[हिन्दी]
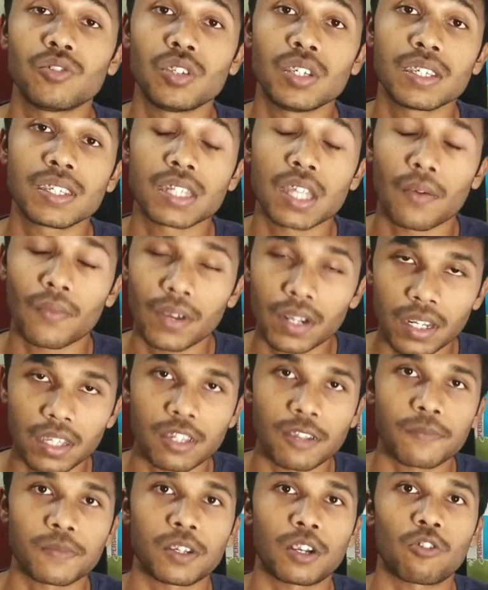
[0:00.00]
जी सेवेंटी
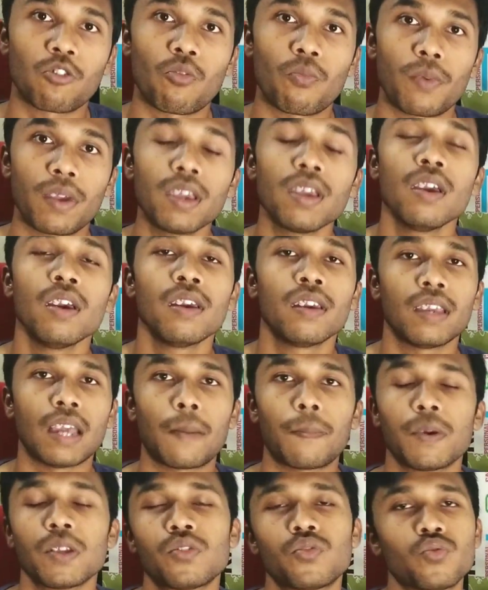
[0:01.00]
चिपसेट को मैं
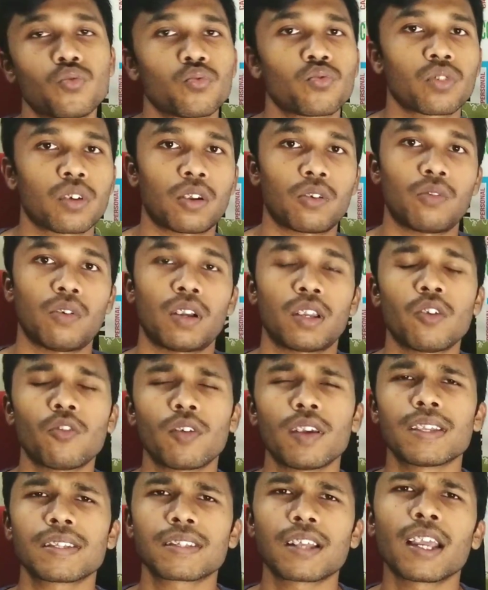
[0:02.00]
यहाँ पे चूज़ करूँगा
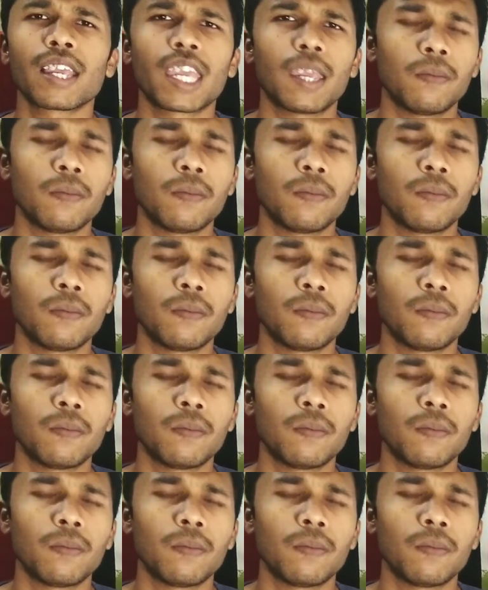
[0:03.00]
क्योंकि इसका